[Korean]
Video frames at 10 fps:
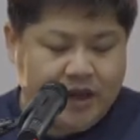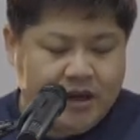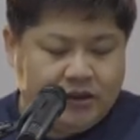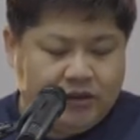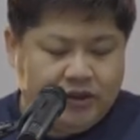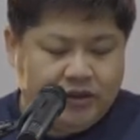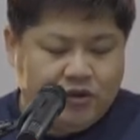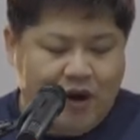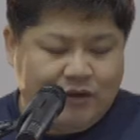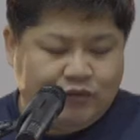너희는
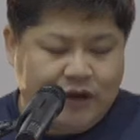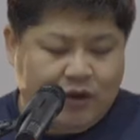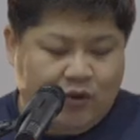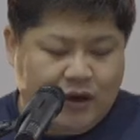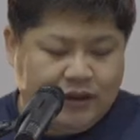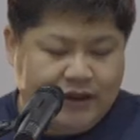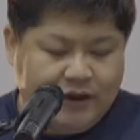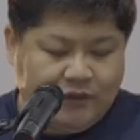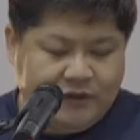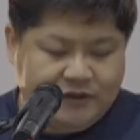과부나 고아를
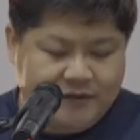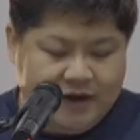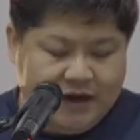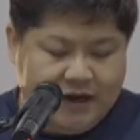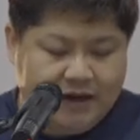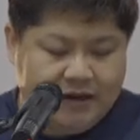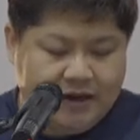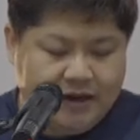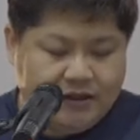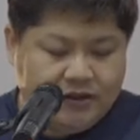괴롭히지 말아라.
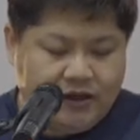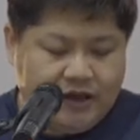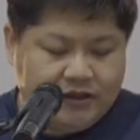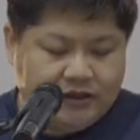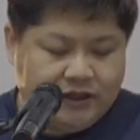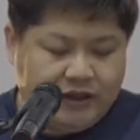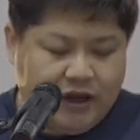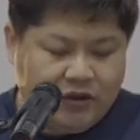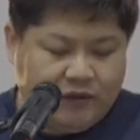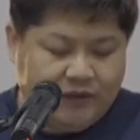너희가 그들을
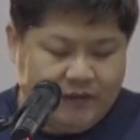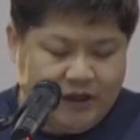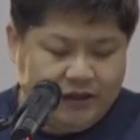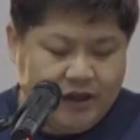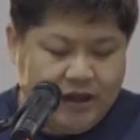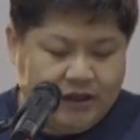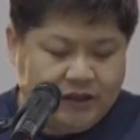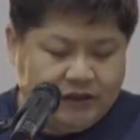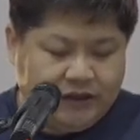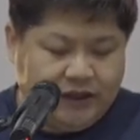괴롭히면
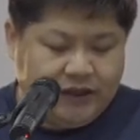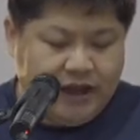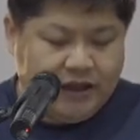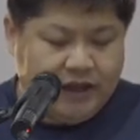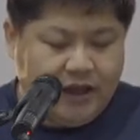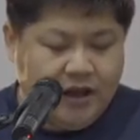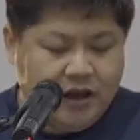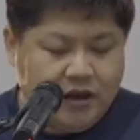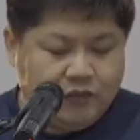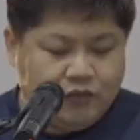그들이 나에게
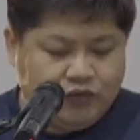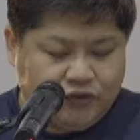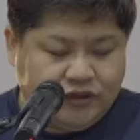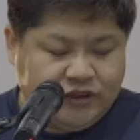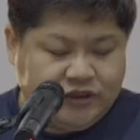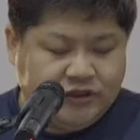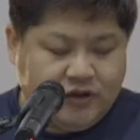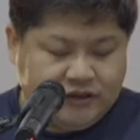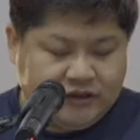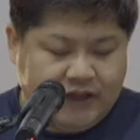부르짖을
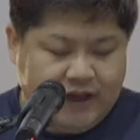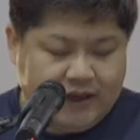것이다.